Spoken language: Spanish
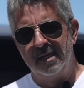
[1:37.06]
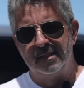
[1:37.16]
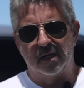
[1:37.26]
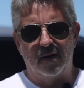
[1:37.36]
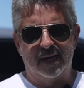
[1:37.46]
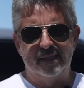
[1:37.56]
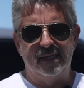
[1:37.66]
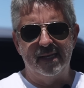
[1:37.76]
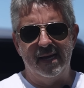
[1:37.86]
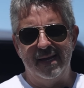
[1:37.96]
se los
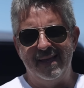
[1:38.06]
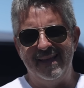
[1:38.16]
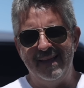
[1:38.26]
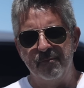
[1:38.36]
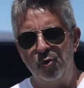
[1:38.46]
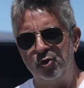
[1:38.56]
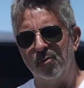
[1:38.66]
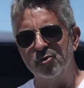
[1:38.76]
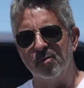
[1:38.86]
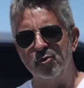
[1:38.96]
agradecería mucho,
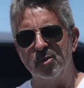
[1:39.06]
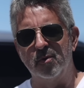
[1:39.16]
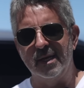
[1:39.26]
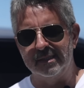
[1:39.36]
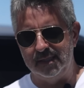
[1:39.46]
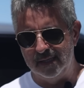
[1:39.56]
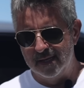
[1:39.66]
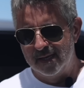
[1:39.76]
mucho, mucho, porque así